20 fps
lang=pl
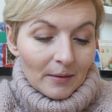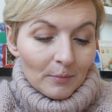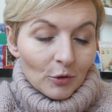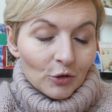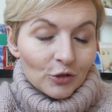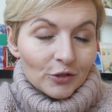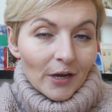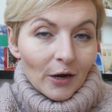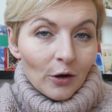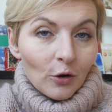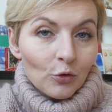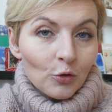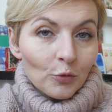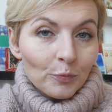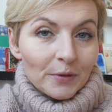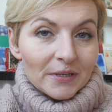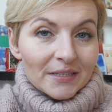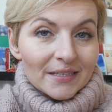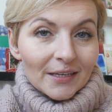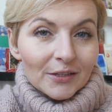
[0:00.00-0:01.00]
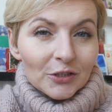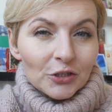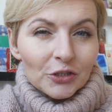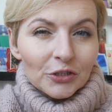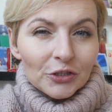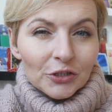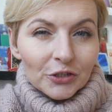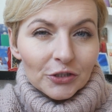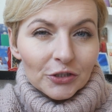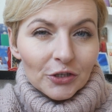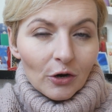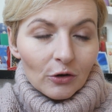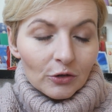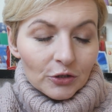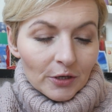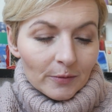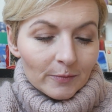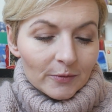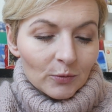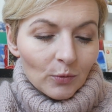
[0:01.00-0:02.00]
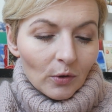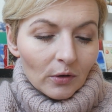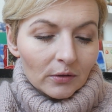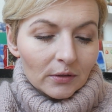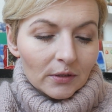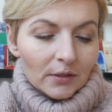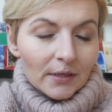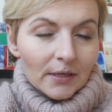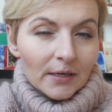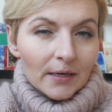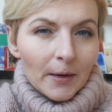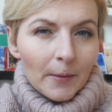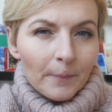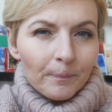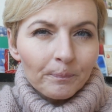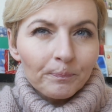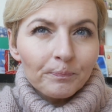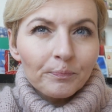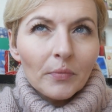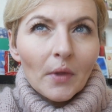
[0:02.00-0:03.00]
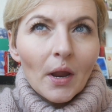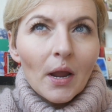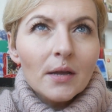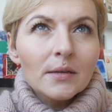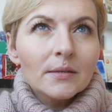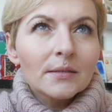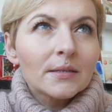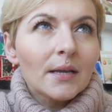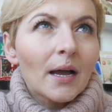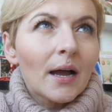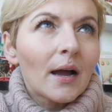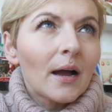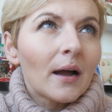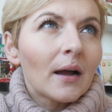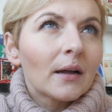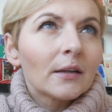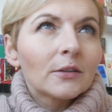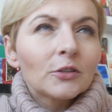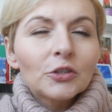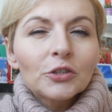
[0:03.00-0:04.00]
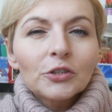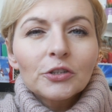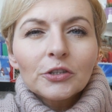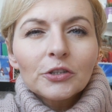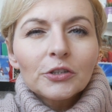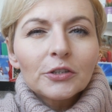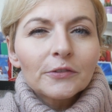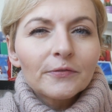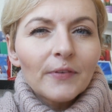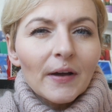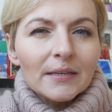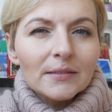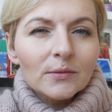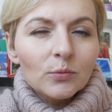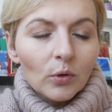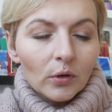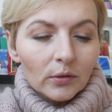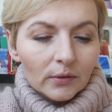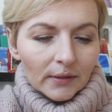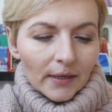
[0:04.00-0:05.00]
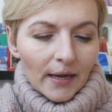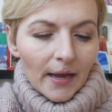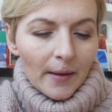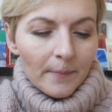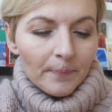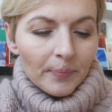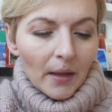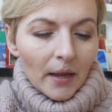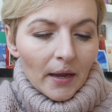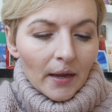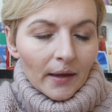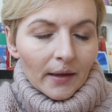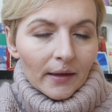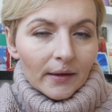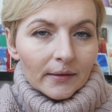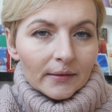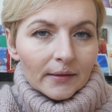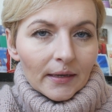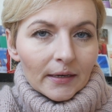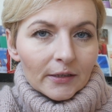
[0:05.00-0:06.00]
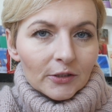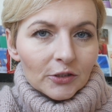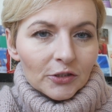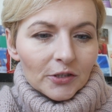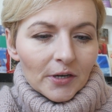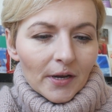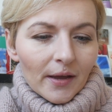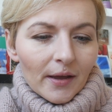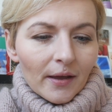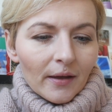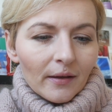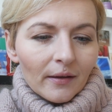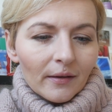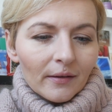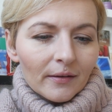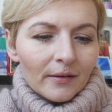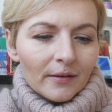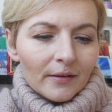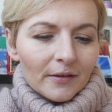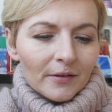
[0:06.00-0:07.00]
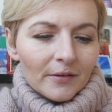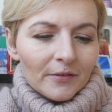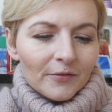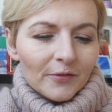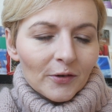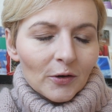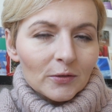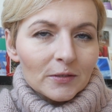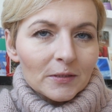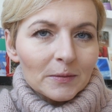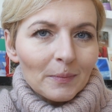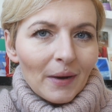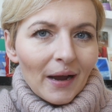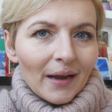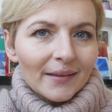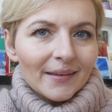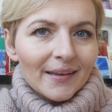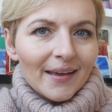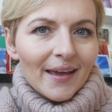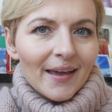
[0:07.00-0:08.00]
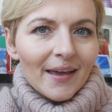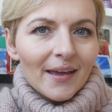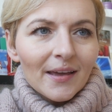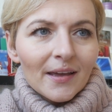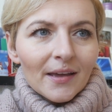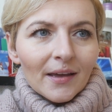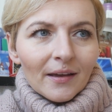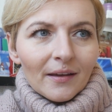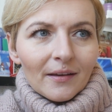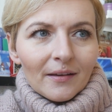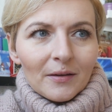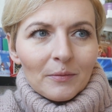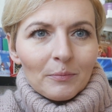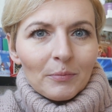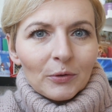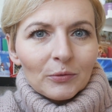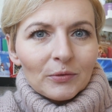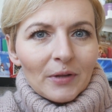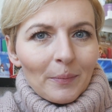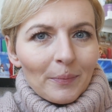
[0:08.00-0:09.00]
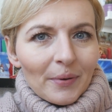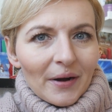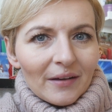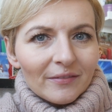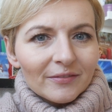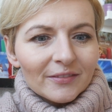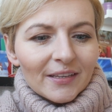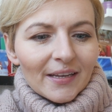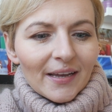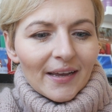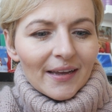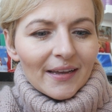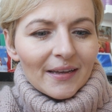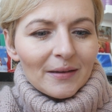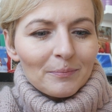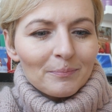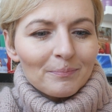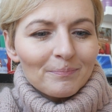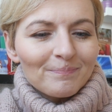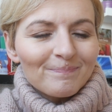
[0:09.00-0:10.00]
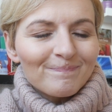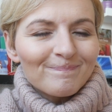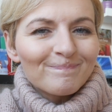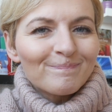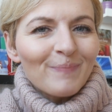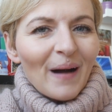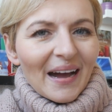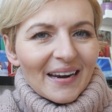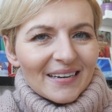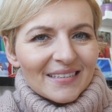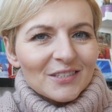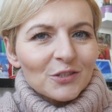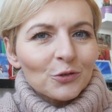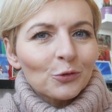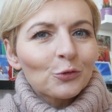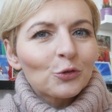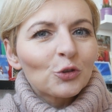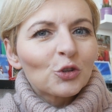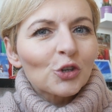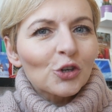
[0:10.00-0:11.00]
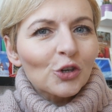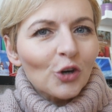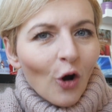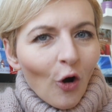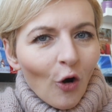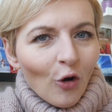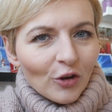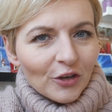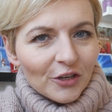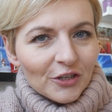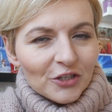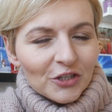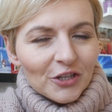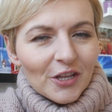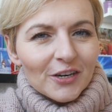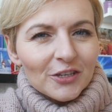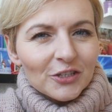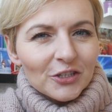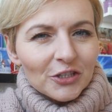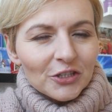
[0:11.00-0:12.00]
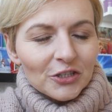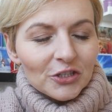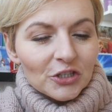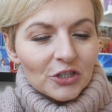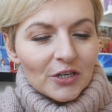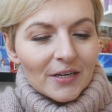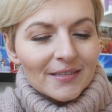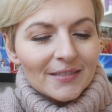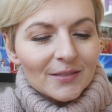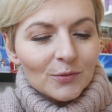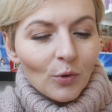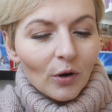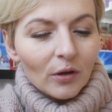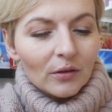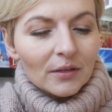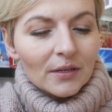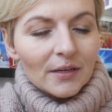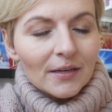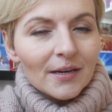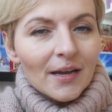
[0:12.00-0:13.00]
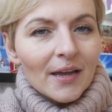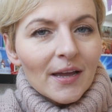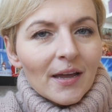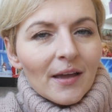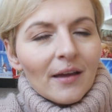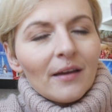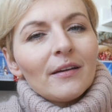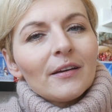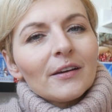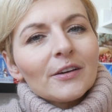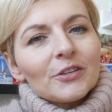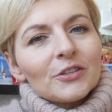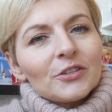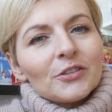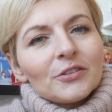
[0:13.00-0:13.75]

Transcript: Można go kupić za 38 zł, mm, za 32 zł, także w Rossmanie był naprawdę bardzo drogi 46 zł e, e,